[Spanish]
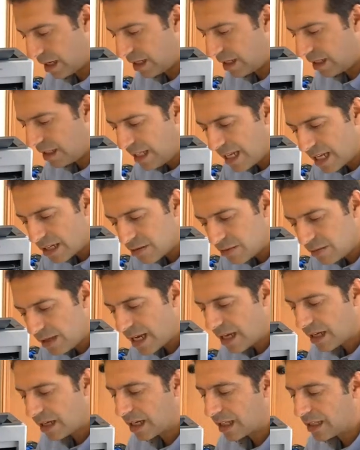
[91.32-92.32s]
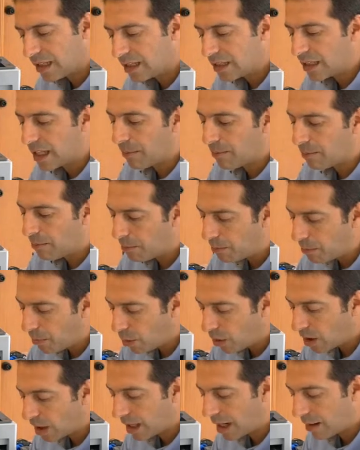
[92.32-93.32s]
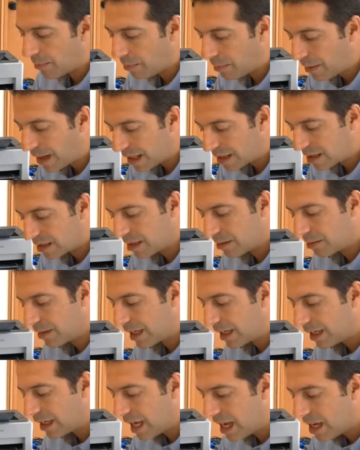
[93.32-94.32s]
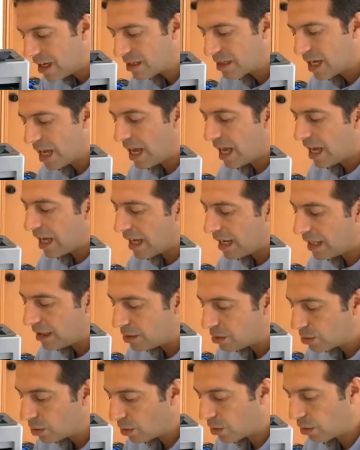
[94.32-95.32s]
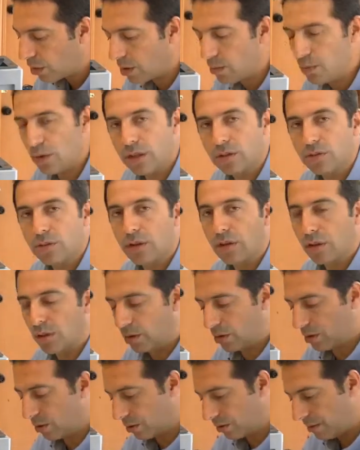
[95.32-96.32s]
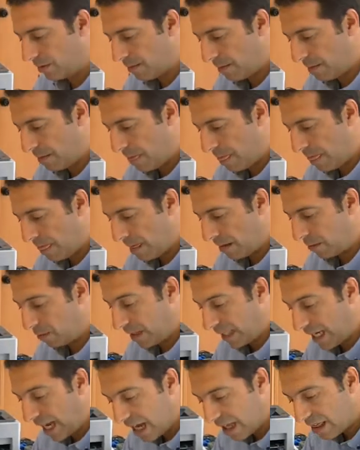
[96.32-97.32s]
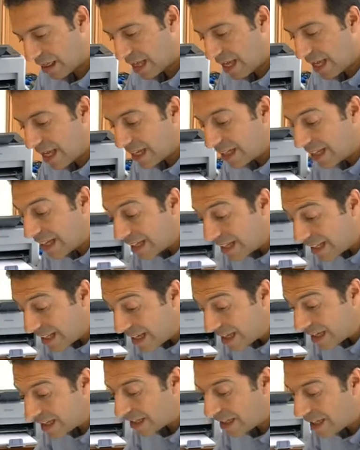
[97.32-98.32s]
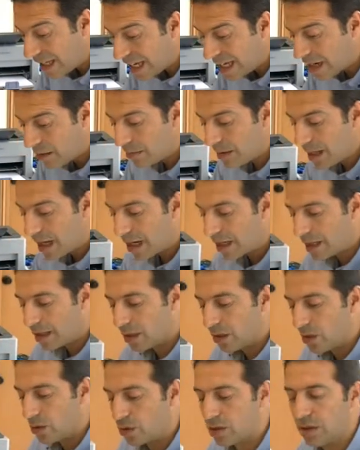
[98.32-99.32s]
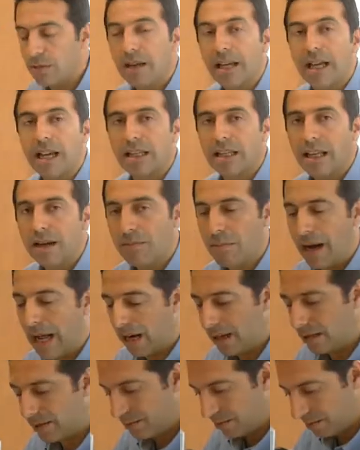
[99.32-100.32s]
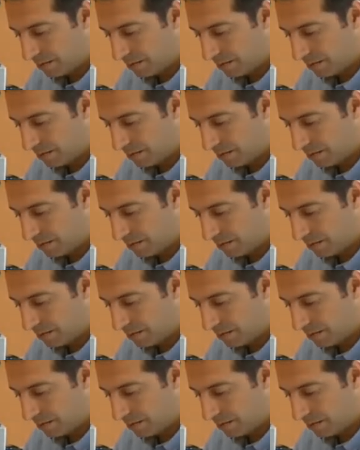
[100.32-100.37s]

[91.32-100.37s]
Ni es bien que en tan poca parte venguéis el todo de vuestro enojo. Mirad que quien quiere bien no se venga tan mal.